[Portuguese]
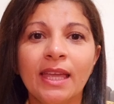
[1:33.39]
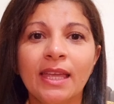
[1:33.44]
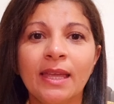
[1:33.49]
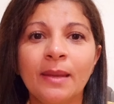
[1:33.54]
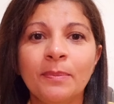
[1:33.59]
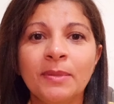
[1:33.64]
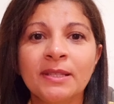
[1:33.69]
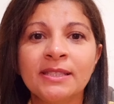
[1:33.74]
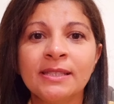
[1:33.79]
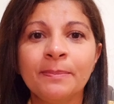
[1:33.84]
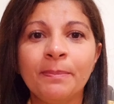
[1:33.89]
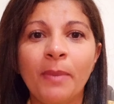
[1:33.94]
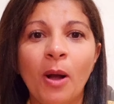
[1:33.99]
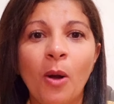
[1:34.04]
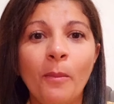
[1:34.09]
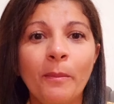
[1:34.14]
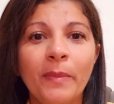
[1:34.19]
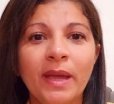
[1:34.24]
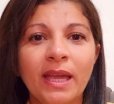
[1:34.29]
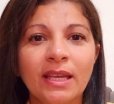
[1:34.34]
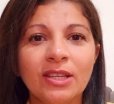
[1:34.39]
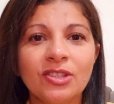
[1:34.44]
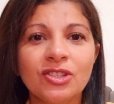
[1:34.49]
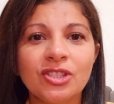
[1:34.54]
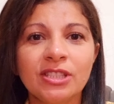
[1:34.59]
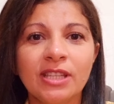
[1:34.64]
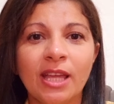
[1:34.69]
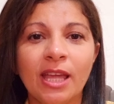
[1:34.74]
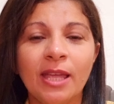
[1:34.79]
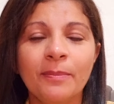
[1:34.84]
E
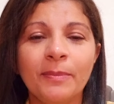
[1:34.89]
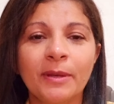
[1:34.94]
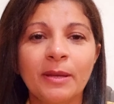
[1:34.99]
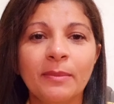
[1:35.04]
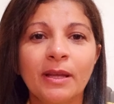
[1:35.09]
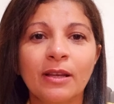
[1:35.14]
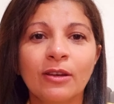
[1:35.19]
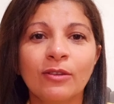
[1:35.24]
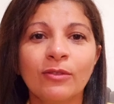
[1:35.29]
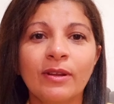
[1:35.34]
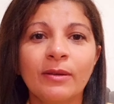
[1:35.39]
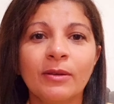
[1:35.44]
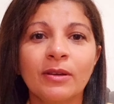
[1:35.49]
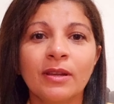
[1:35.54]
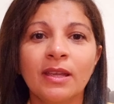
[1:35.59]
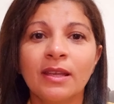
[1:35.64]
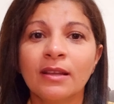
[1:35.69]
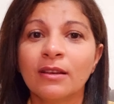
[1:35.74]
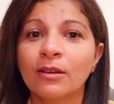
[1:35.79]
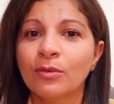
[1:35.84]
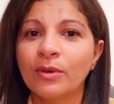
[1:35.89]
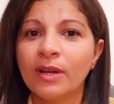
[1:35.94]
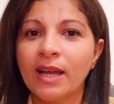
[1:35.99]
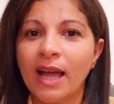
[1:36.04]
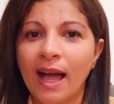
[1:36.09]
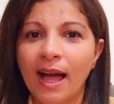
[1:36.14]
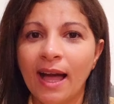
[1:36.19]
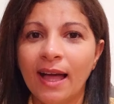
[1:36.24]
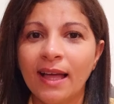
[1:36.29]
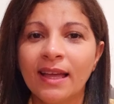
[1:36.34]
principalmente, né, em primeiro
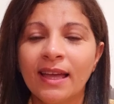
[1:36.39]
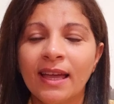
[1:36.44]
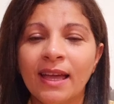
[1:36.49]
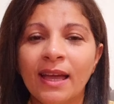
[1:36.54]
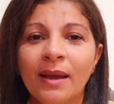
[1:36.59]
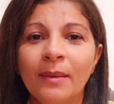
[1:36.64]
lugar,